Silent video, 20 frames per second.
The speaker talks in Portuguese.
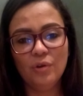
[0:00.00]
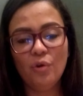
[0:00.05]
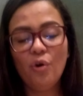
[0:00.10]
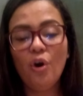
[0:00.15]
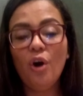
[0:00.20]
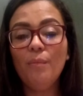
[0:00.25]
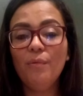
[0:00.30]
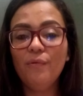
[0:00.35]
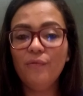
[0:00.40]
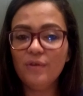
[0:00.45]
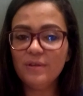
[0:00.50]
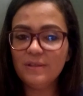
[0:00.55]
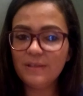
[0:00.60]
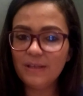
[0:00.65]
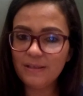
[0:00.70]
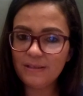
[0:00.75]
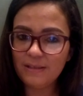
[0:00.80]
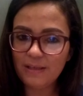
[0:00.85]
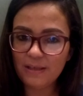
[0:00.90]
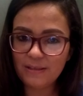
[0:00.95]
Como
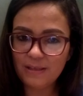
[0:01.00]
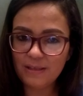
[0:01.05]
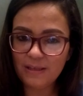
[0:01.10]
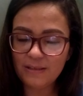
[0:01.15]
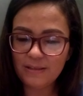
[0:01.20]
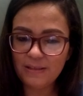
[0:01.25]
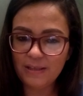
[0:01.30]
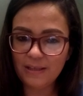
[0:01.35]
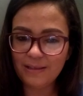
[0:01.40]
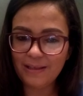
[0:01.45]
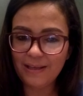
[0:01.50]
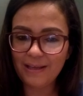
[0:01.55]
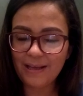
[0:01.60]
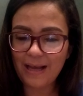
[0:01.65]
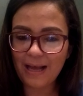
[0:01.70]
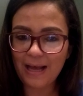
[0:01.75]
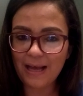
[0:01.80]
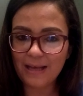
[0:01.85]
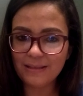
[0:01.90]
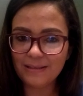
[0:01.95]
você se exercita em
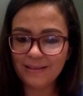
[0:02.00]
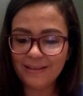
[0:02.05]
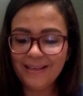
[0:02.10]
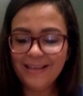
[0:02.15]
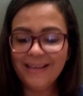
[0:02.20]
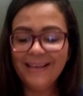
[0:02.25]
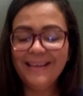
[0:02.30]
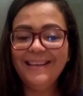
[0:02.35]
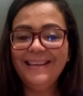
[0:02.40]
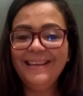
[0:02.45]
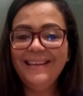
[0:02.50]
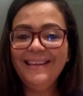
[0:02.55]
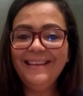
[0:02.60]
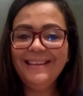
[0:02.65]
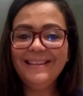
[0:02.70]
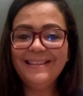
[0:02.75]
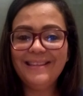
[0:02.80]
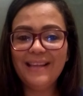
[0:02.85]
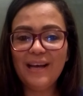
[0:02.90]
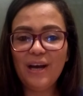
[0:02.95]
casa?
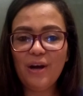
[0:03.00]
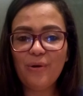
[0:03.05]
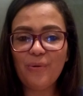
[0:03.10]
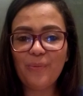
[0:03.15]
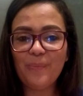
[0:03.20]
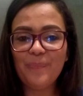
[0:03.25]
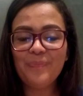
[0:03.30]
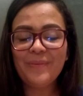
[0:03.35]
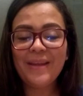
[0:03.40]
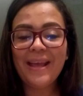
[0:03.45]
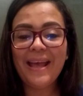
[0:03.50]
Então,